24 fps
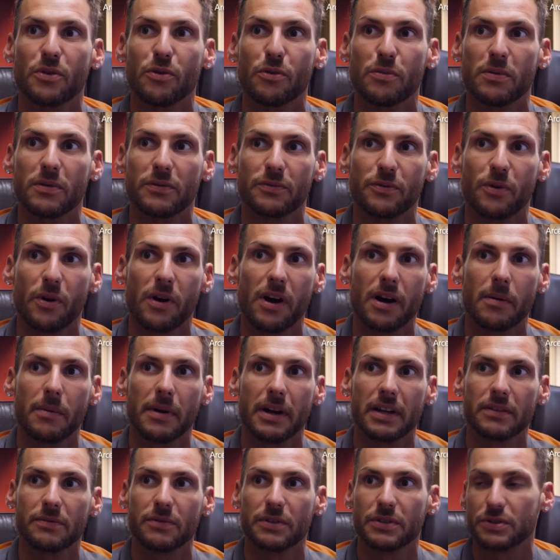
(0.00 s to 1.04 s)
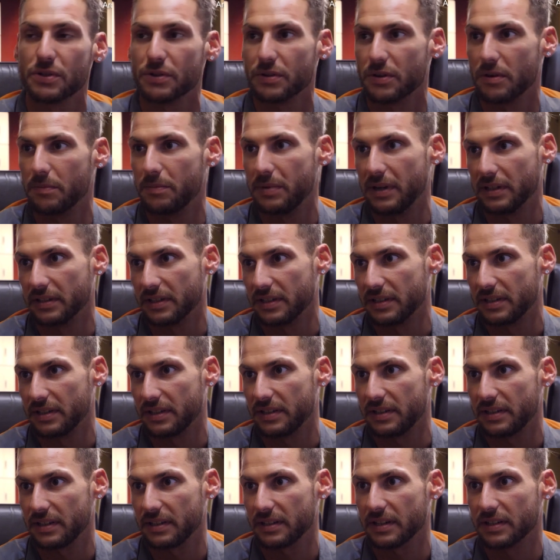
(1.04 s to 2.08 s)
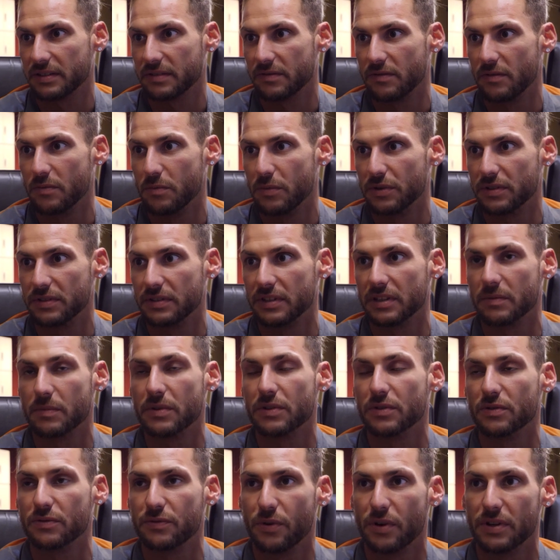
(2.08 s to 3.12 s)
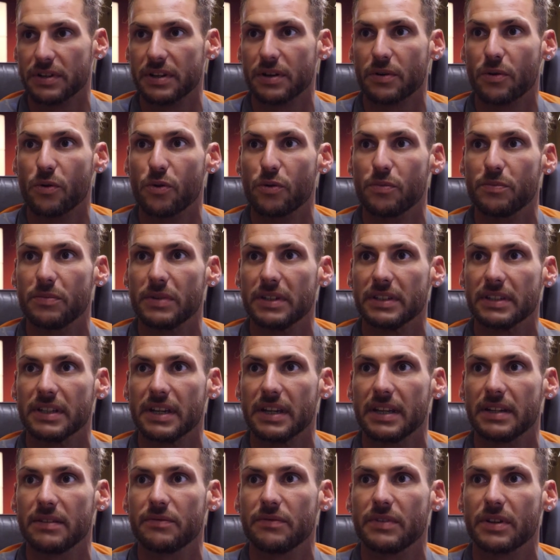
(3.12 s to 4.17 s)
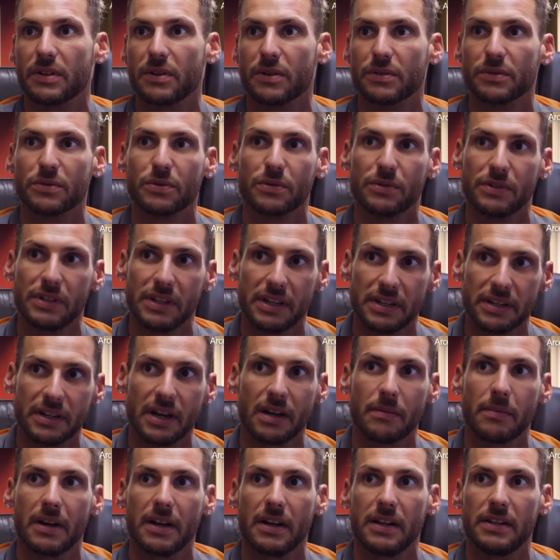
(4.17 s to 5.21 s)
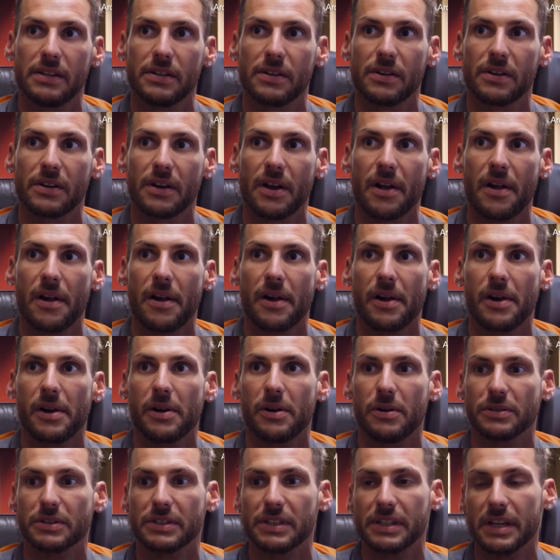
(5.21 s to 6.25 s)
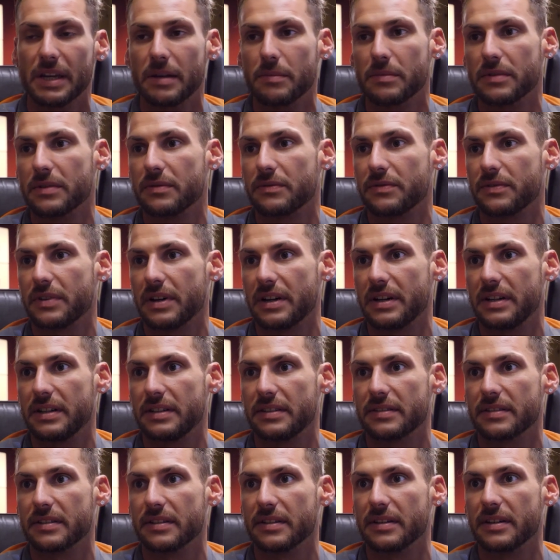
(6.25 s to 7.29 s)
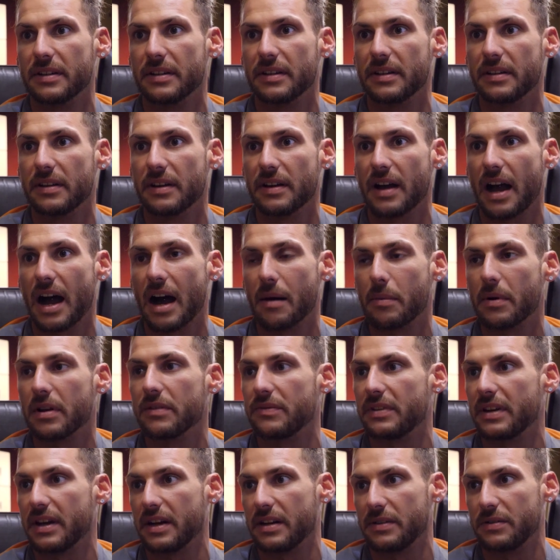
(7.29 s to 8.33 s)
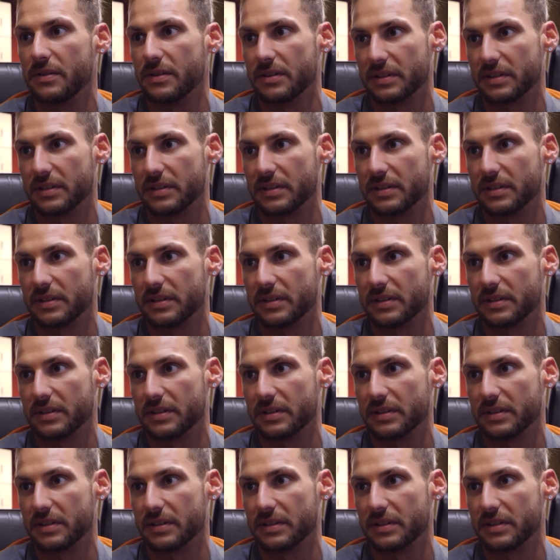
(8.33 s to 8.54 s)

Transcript: grobe Vorarbeit wird schon komplett getätigt. Also wir müssen nicht mehr sofort nach oben hingehen. Wir kontrollieren aber halt noch und gegebenenfalls äh, arbeiten wir halt